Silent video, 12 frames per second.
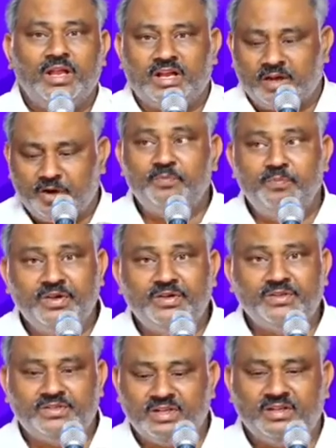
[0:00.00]
ఇక రేపు
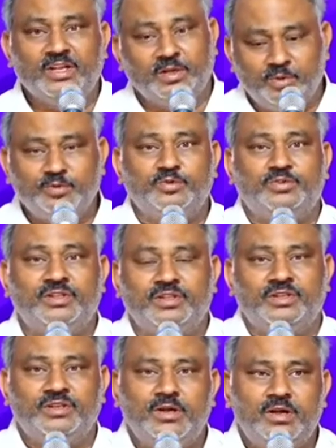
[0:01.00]
మీటింగ్స్ అంటే ఈరోజు
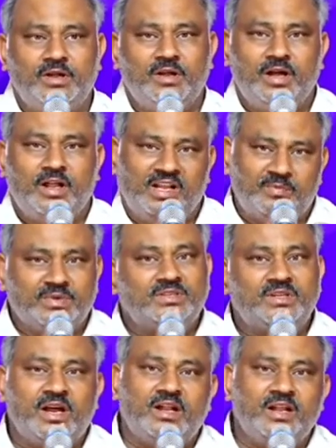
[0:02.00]
వచ్చింది
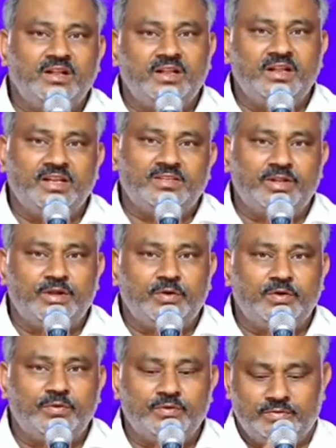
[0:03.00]
నమస్కారాలండి ఏసన్న
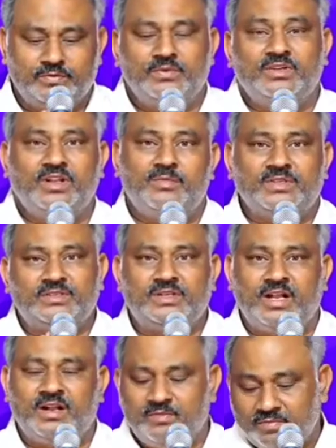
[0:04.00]
గారు
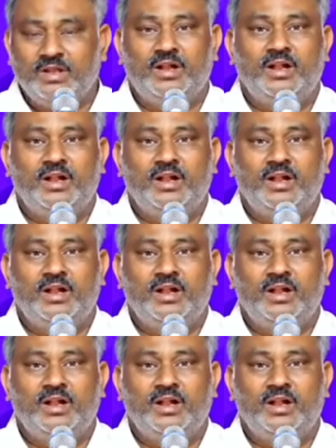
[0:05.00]
నమస్కారాలు